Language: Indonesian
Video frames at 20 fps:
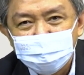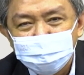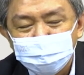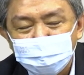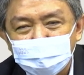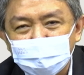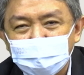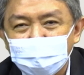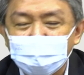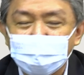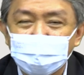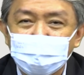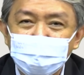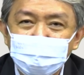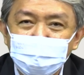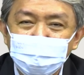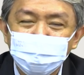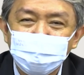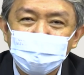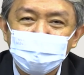Maka
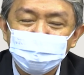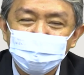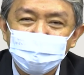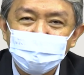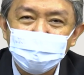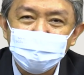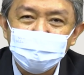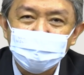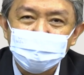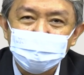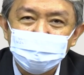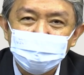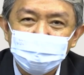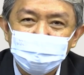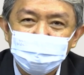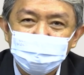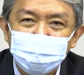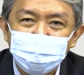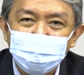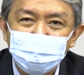heranlah murid-muridnya,
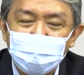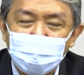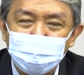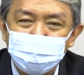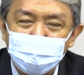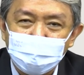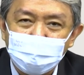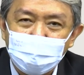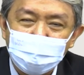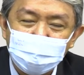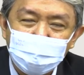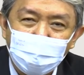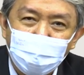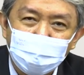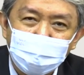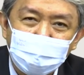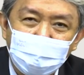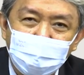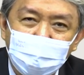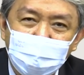apakah ada
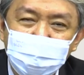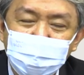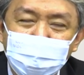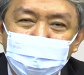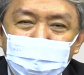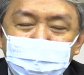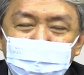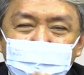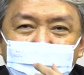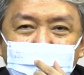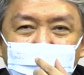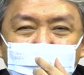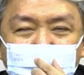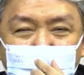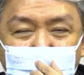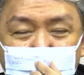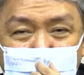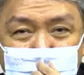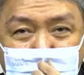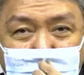orang lain yang memberikan
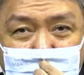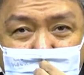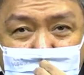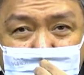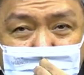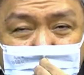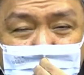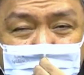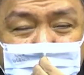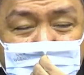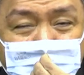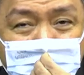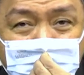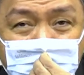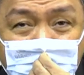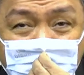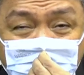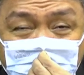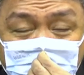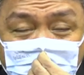Tuhan Yesus makanan? Tapi
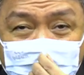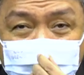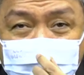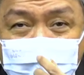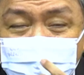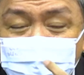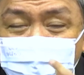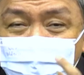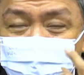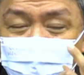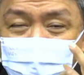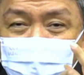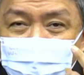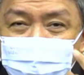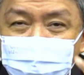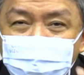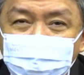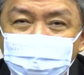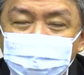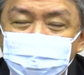maksud Tuhan Yesus bukan
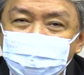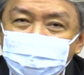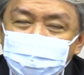itu.